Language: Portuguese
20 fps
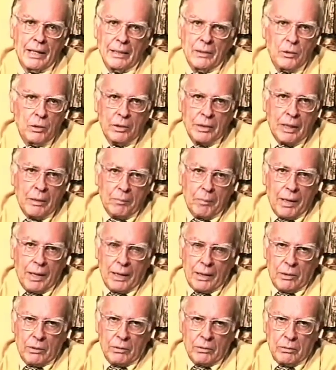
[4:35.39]
no
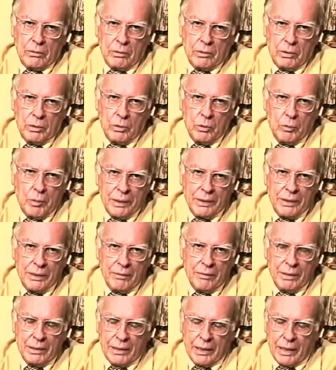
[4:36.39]
trabalho, numa
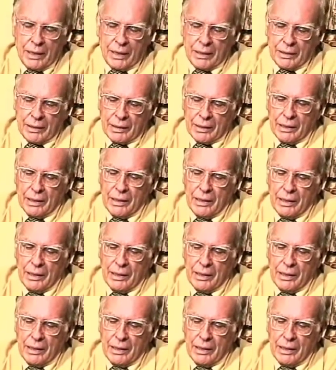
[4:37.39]
atividade.